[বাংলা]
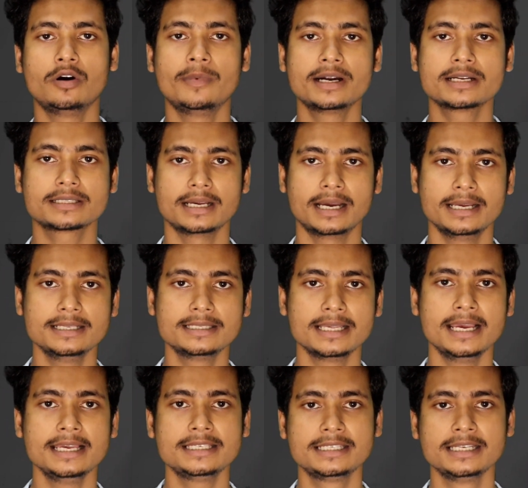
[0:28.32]
কমার্স সায়েন্স
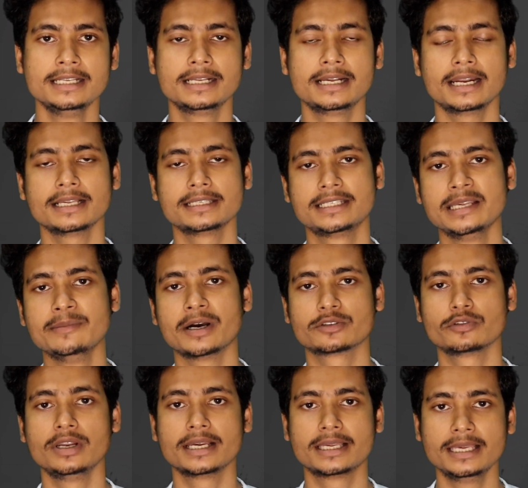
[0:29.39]
এই তিনখানা স্ট্রিম
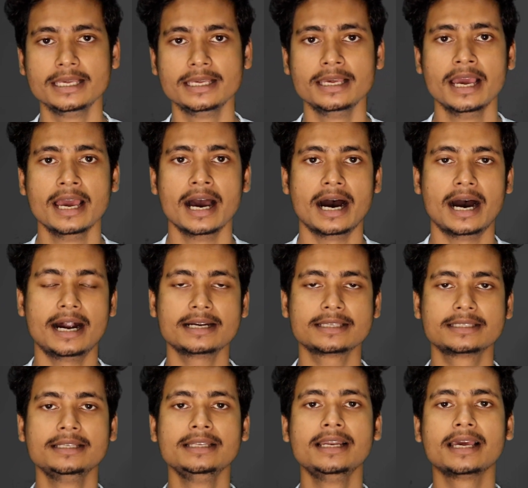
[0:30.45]
স্ট্রিম আসলে কি
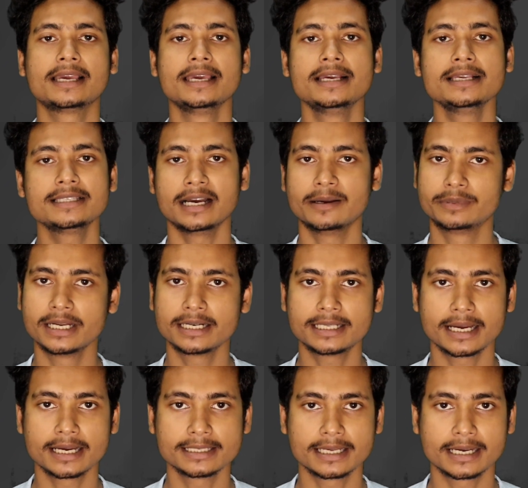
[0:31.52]
আর্টস নিলে কী কী সাবজেক্ট
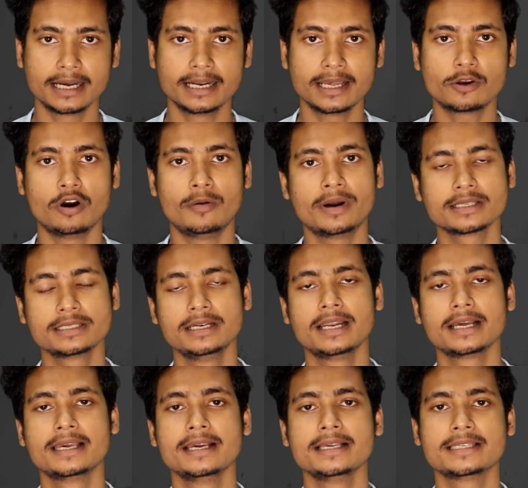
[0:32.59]
থাকে সেখানে কমার্স
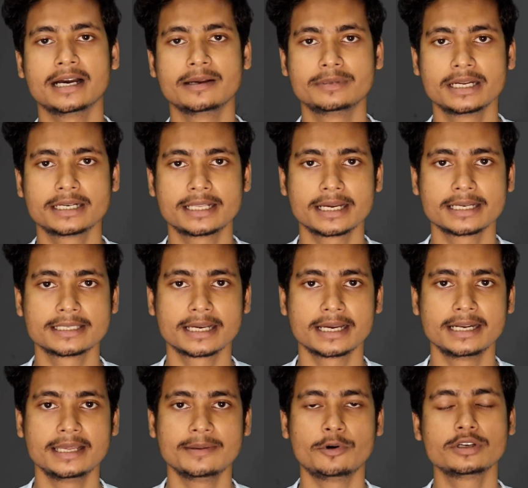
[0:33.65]
নিলে কী কী সাবজেক্ট থাকে
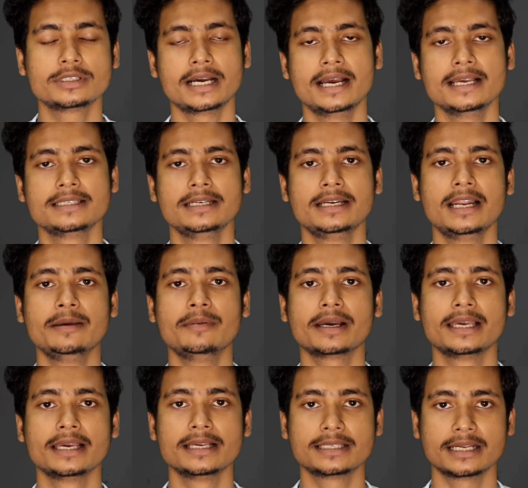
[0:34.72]
সেখানে এবং সায়েন্স নিলেই বা
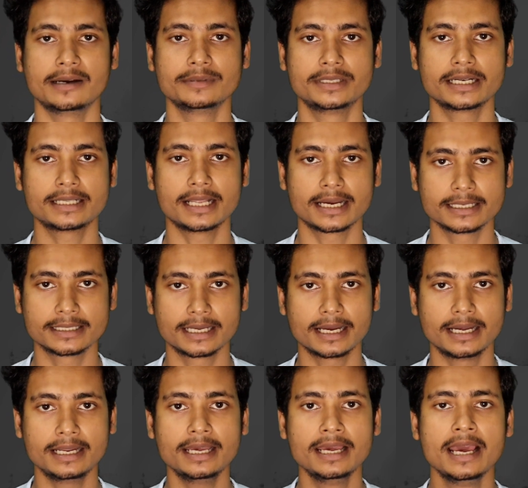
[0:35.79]
কী কী সাবজেক্ট থাকে
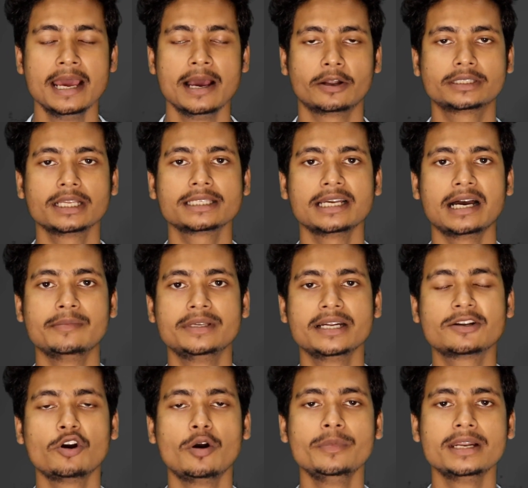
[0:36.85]
সেখানে অর্থাৎ
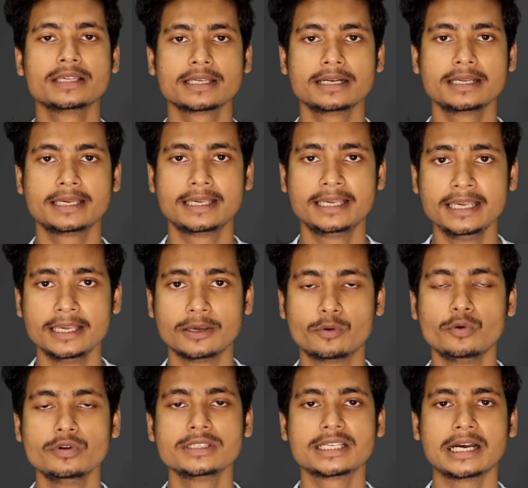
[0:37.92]
সাবজেক্ট কম্বিনেশান কি
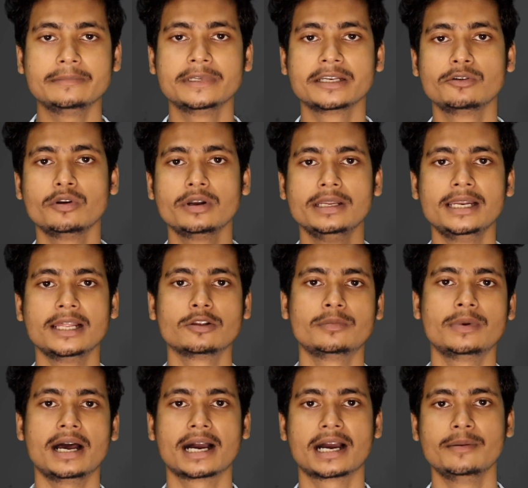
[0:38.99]
কোন সাবজেক্টগুলো নিলে
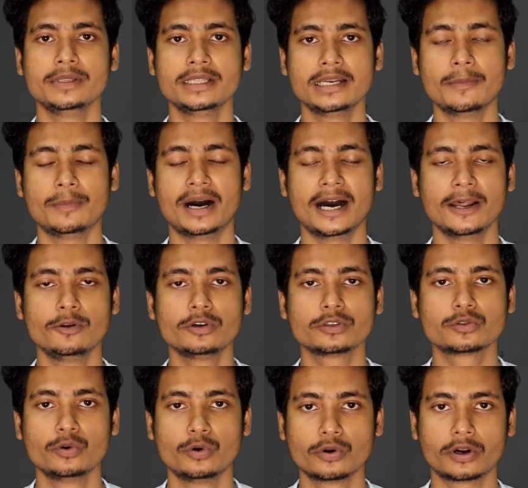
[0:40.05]
তোমরা আগামী দিনে ভালো
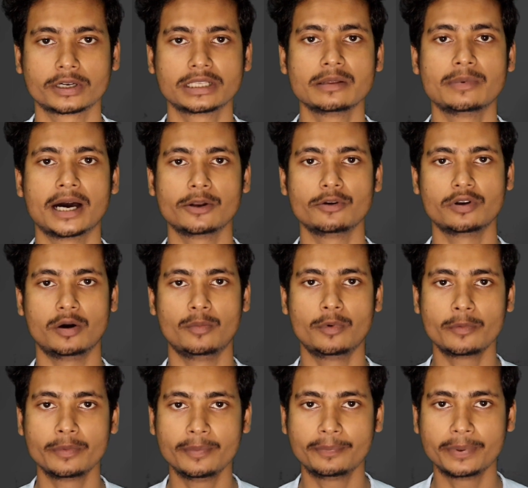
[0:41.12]
স্কোর অর্থাৎ ভালো
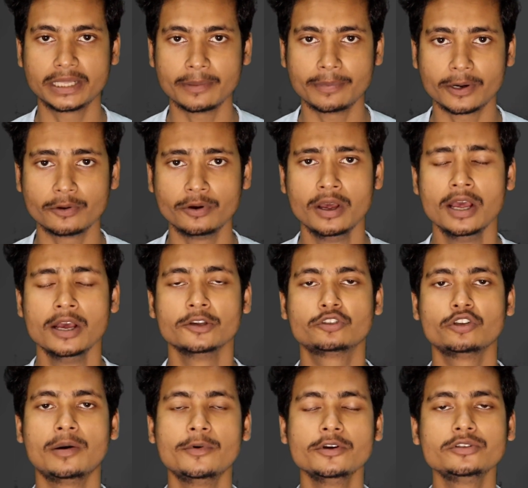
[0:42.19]
নম্বর পেতে পারো
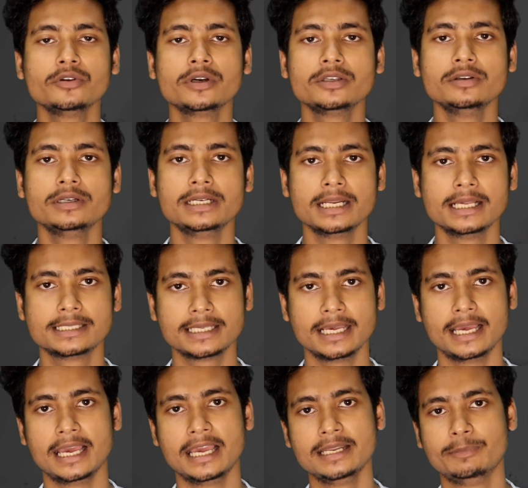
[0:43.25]
সমস্ত কিছু
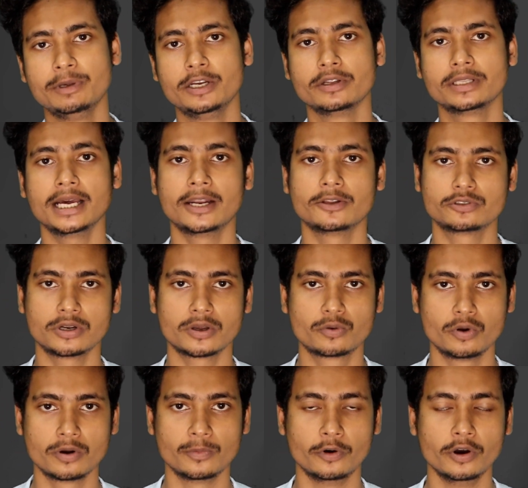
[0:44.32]
ডিটেলসে এই ভিডিওতে আলোচনা
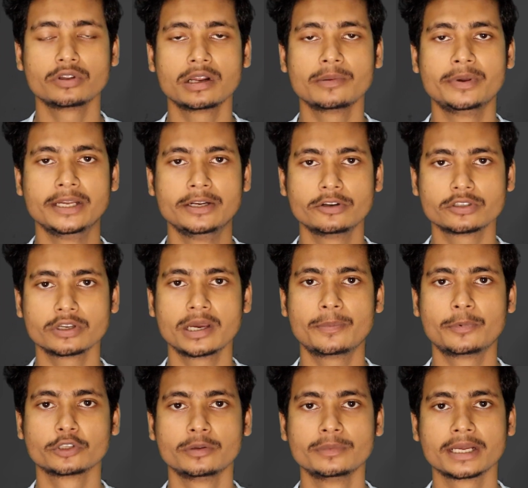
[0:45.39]
করব সুতরাং ভিডিওর সঙ্গে
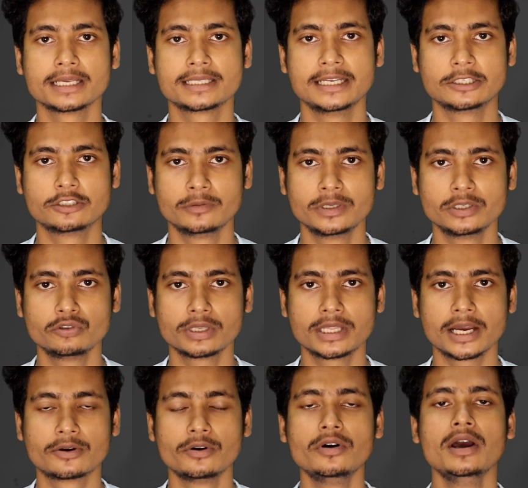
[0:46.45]
প্রথম থেকে শেষ অব্দি জুড়ে
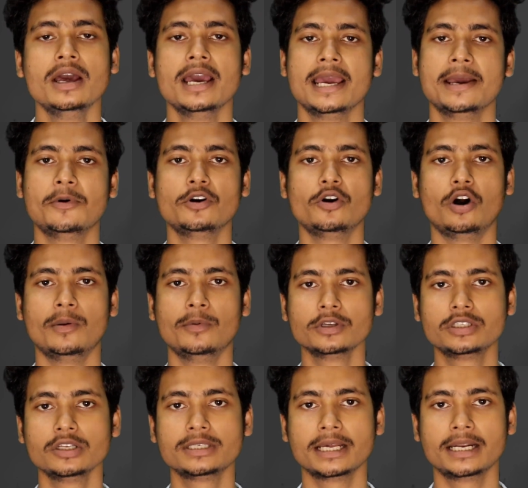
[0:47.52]
থাকো এবং
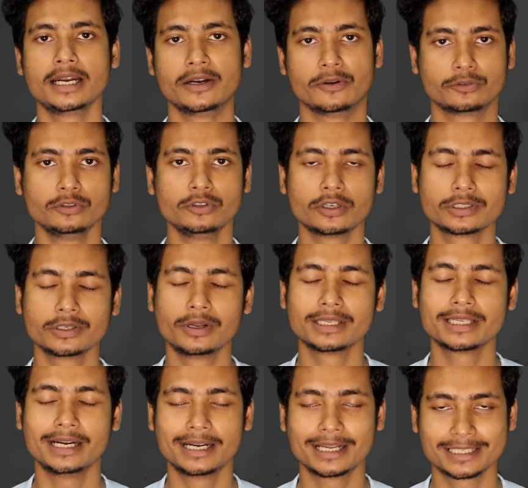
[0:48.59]
অবশ্যই চ্যানেলে নতুন দর্শক
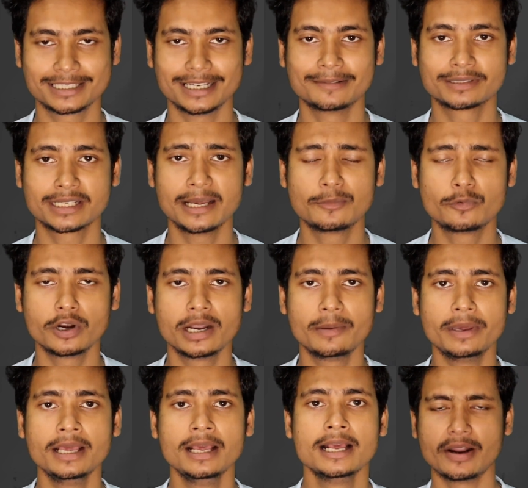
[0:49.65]
হলে চ্যানেলটিকে সাবস্ক্রাইব করে
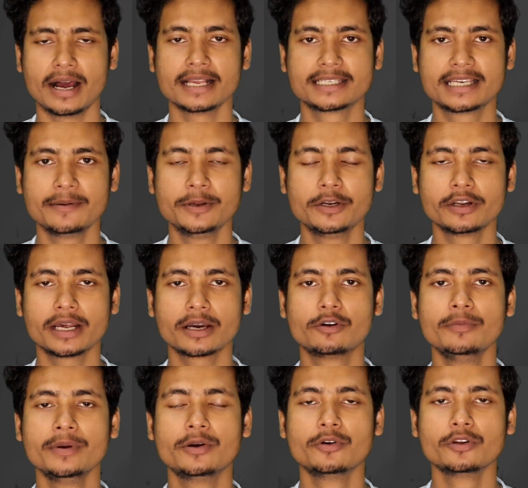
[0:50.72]
নেবে কারণ আজকে ভিডিওটা
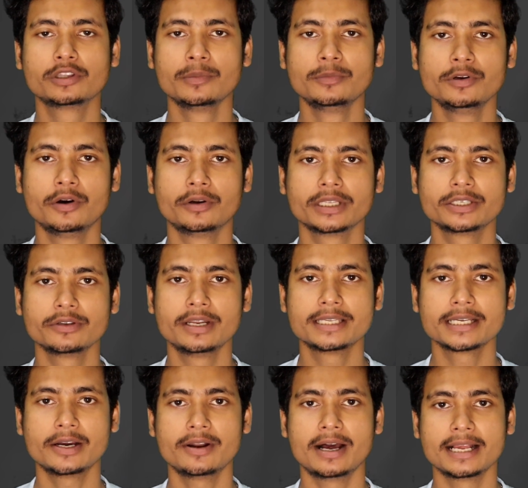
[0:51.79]
খুবই গুরুত্বপূর্ণ হতে
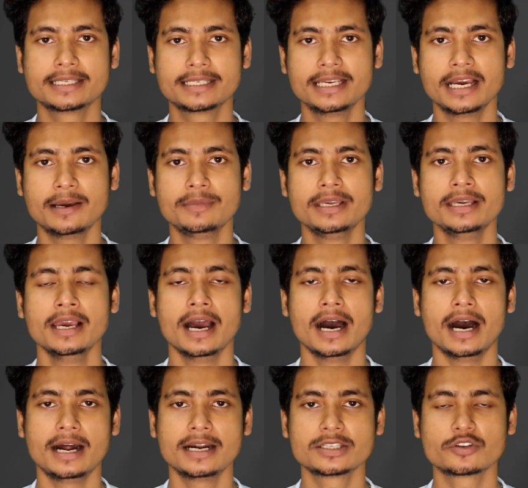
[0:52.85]
চলেছে কারণ আজকে আমি
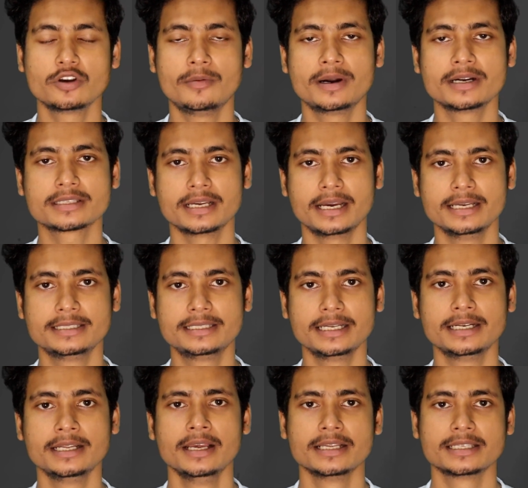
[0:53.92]
আর্টস কমার্স
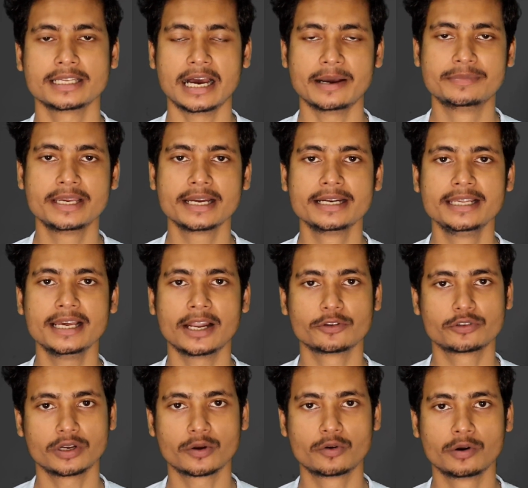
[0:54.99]
সায়েন্সের সাবজেক্ট নিয়ে
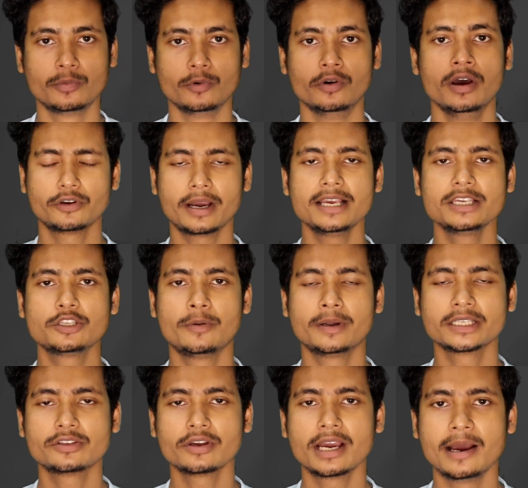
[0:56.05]
আলোচনা করবো সো গাইজ
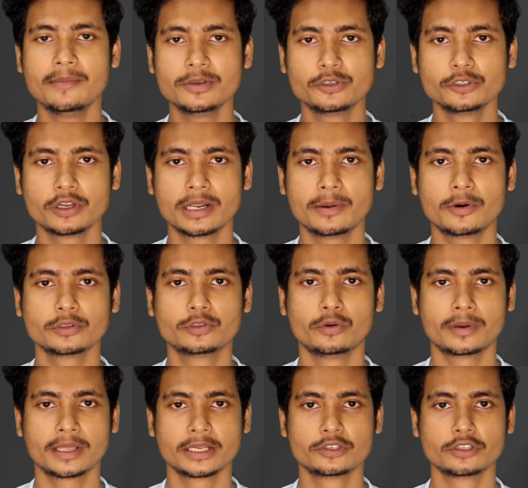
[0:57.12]
তোমাদের সঙ্গে আমি সুজন এবং
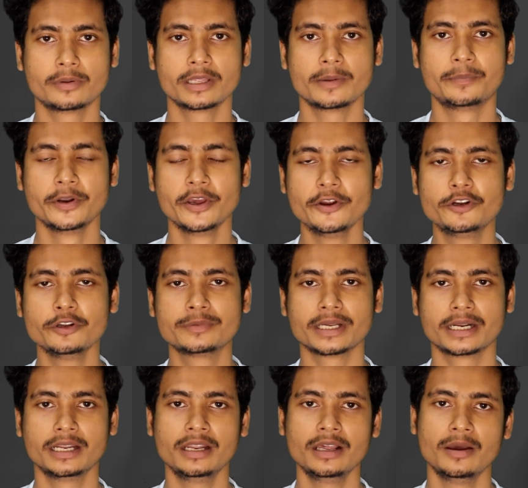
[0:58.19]
তোমরা দেখছো তোমাদের প্রিয় ইউটিউব
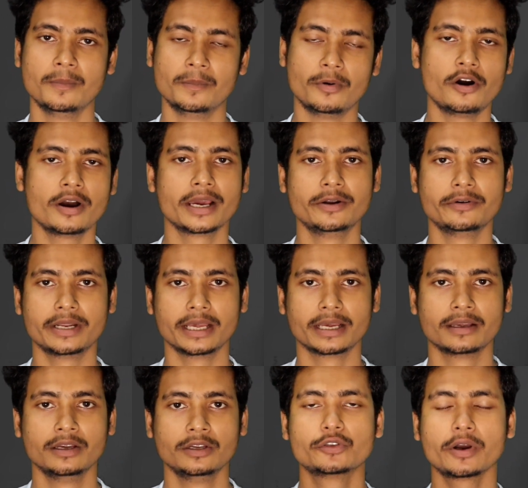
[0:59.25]
চ্যানেল বং এরোটে
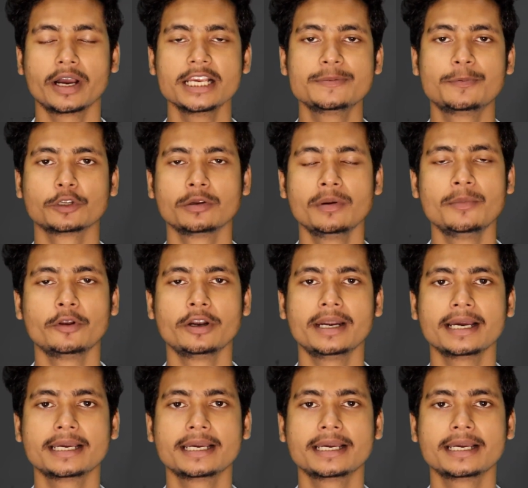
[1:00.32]
সাবজেক্ট সো গাইজ প্রথমে বলে